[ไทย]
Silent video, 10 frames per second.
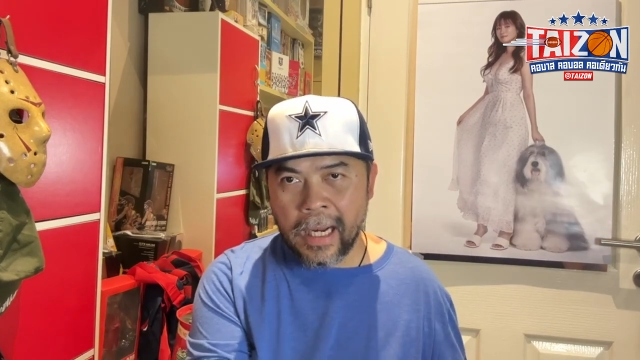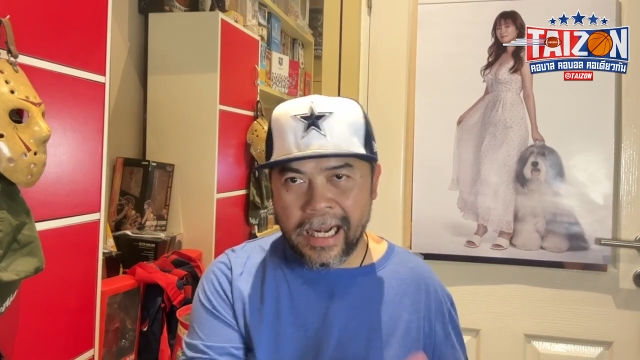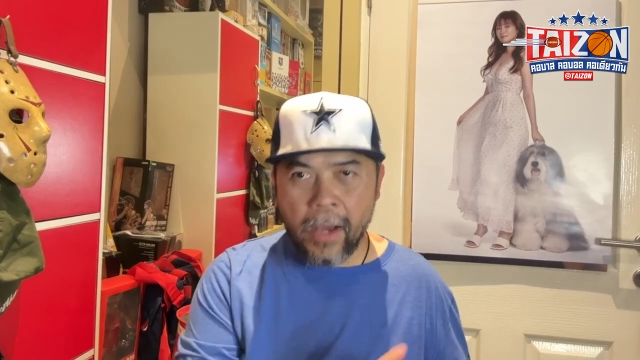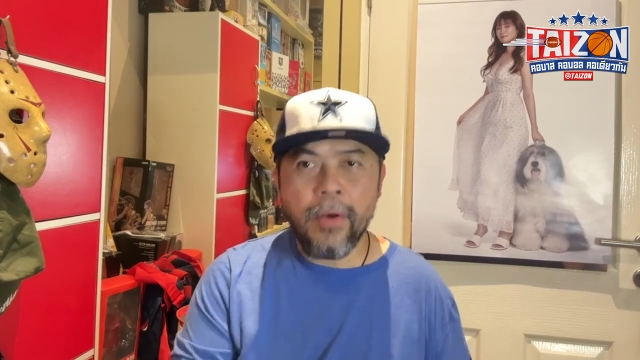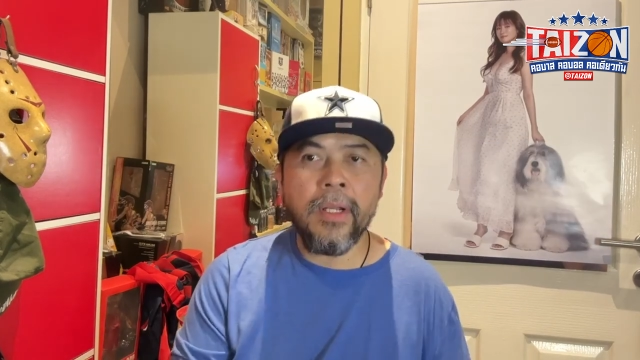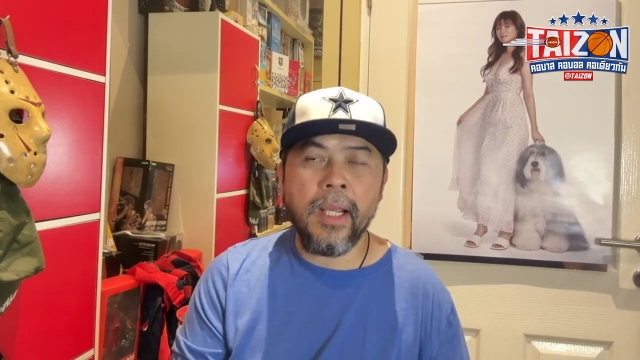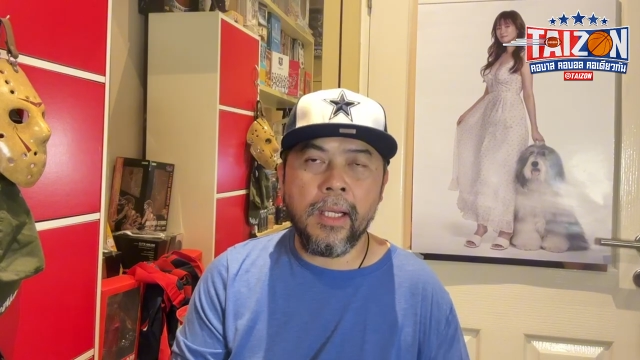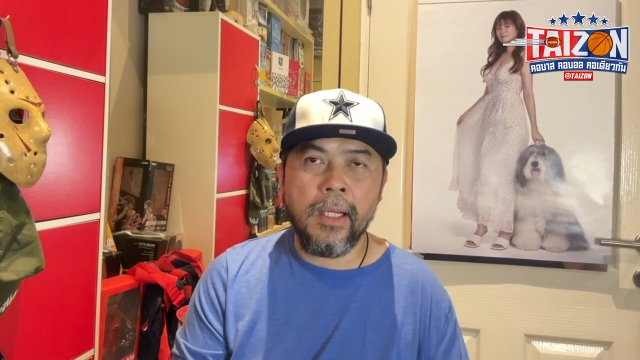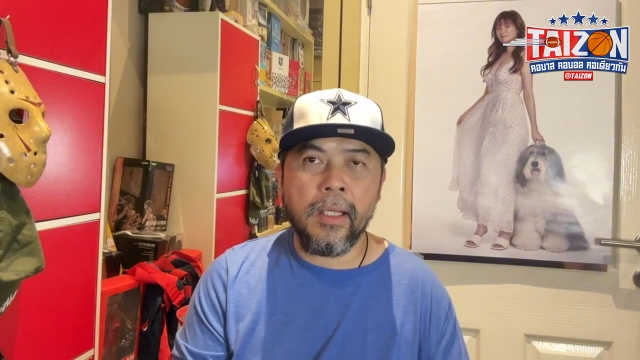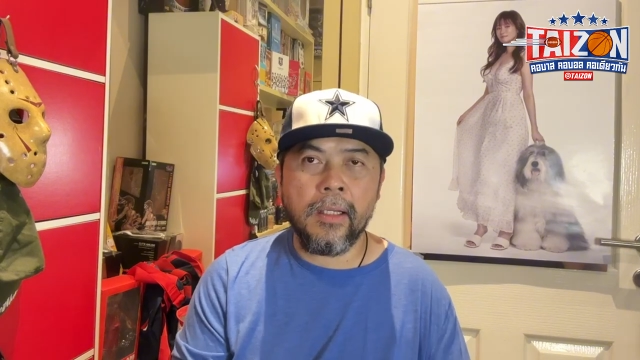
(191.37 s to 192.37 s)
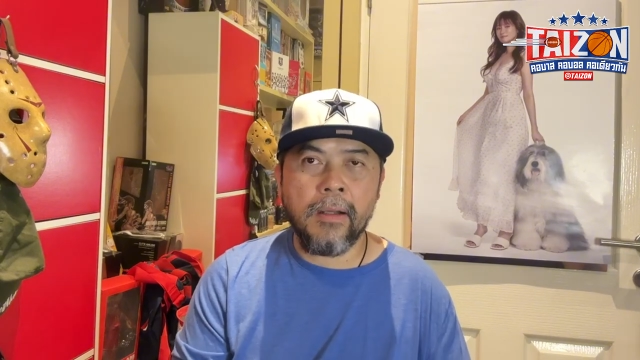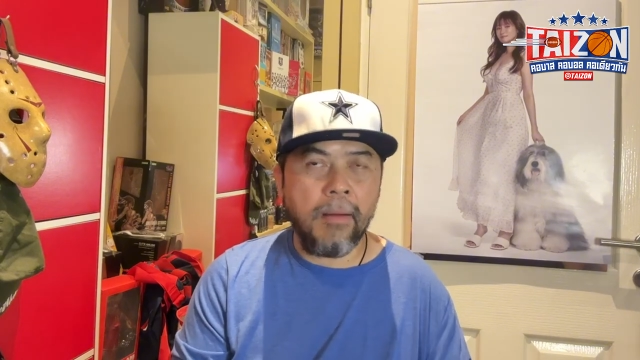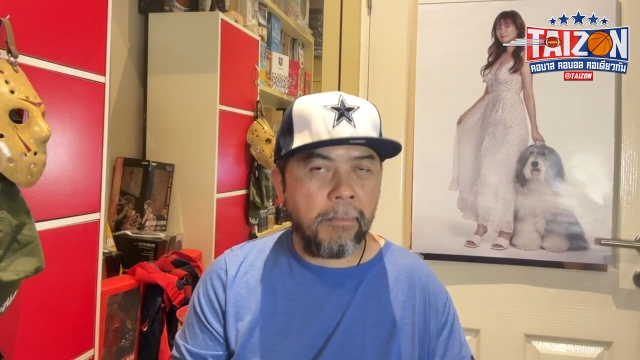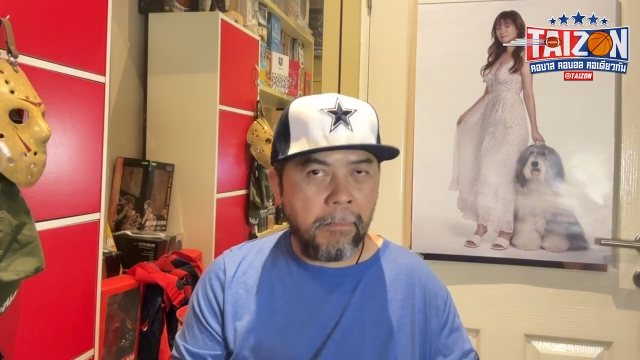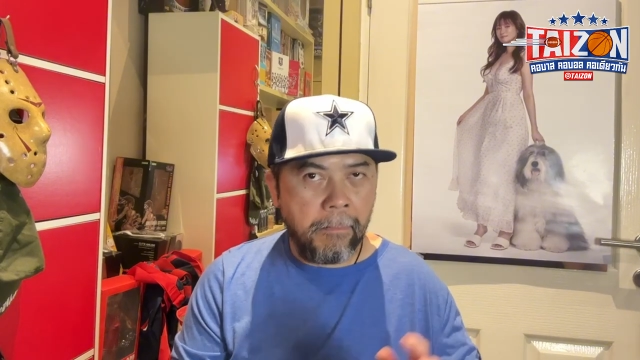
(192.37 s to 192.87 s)
Lions เองเนี่ยก็
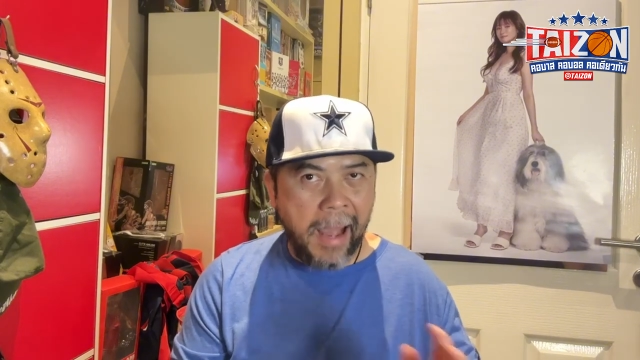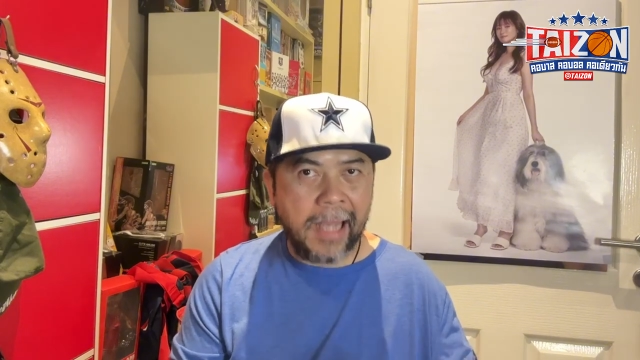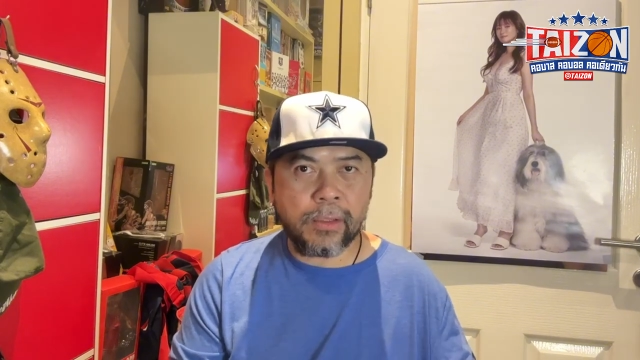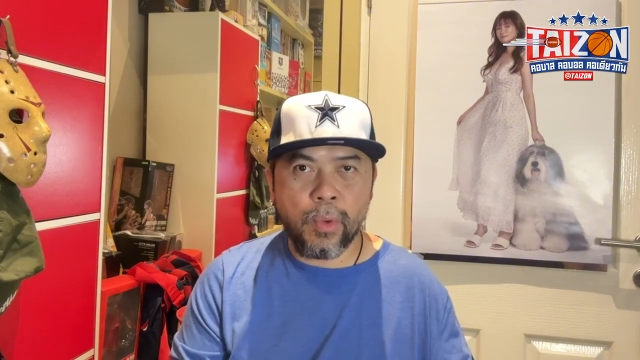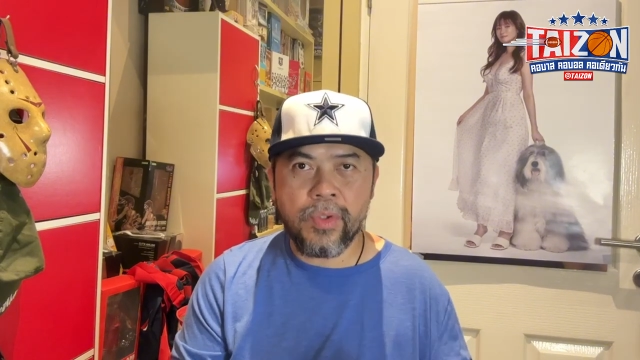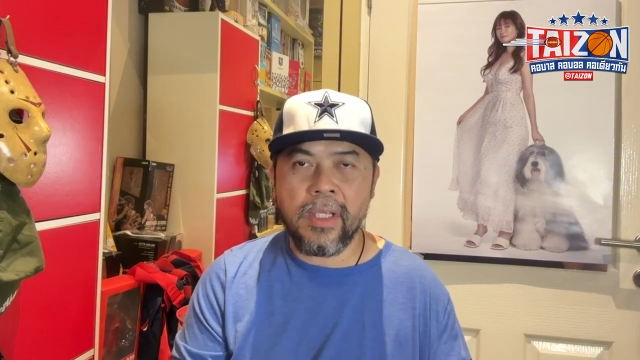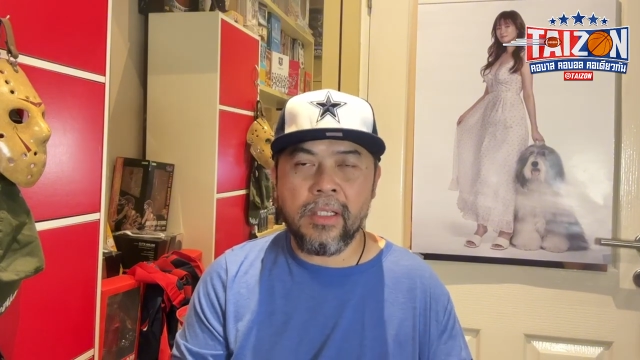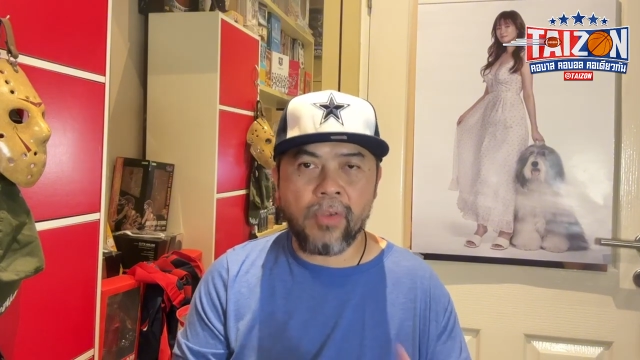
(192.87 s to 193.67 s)
พักตัวจริง